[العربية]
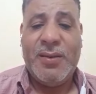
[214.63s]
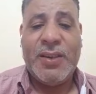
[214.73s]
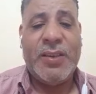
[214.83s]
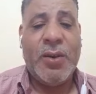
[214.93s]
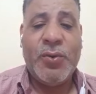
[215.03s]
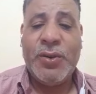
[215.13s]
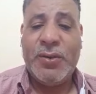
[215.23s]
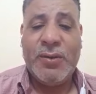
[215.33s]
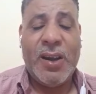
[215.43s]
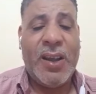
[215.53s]
صدقوني
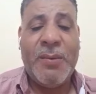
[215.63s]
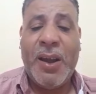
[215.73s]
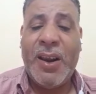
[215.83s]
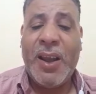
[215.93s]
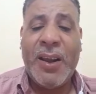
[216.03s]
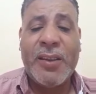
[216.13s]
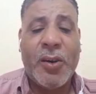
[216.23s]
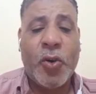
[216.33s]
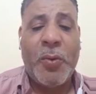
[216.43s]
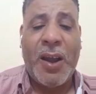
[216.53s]
انا انا انا
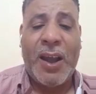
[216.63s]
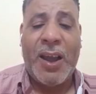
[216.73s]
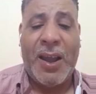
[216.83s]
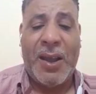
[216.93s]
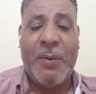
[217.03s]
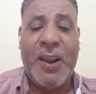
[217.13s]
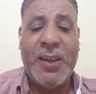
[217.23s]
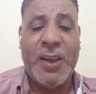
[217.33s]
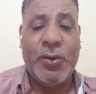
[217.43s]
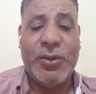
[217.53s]
تجربه
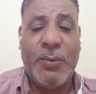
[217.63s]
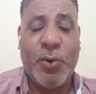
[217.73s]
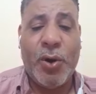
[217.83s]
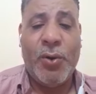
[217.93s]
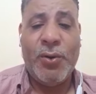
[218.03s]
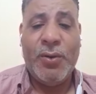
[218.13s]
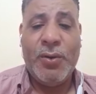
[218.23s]
عمليه قدامكم اهو